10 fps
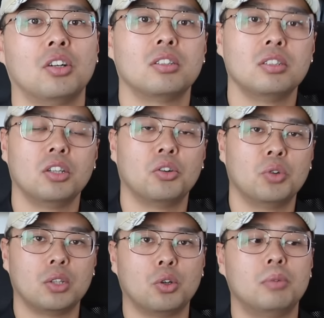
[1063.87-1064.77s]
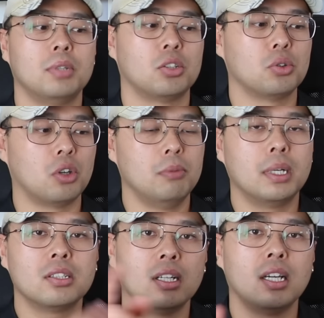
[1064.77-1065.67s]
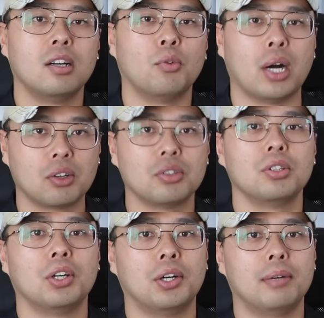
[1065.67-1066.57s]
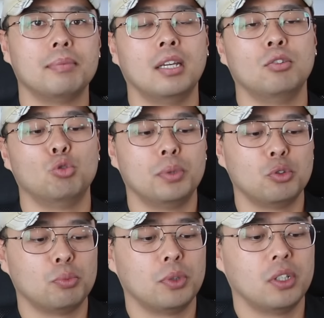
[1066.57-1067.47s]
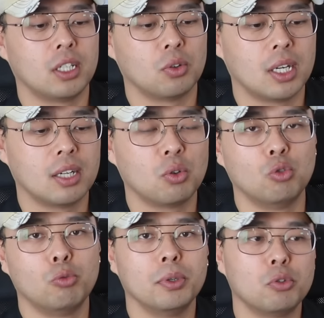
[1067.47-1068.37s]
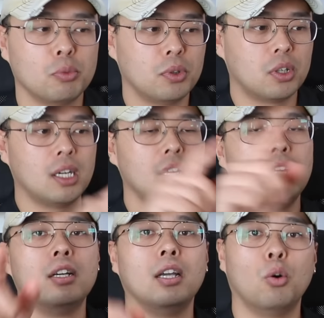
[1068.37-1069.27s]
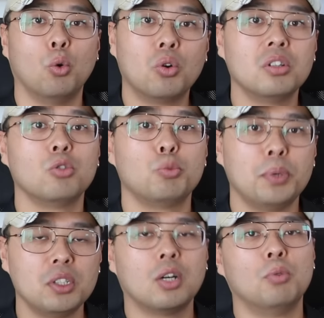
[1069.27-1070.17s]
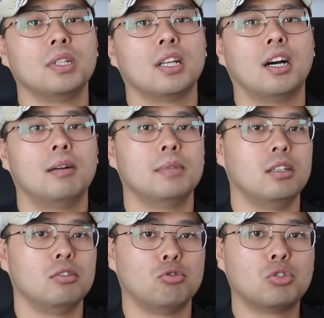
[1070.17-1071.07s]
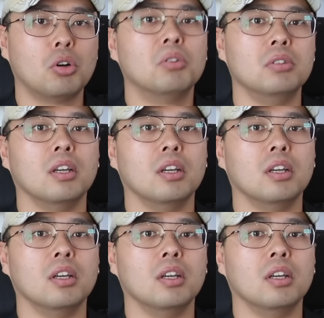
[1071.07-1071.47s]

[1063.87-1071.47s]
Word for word: 같은 경우에도 네, 저도 얼마 전에 왔거든요. 네, 우편 투표 이렇게 또 하라고 우편 투표가 예, 네, 오거든요. 투표지가 옵니다. 네, 이 두꺼운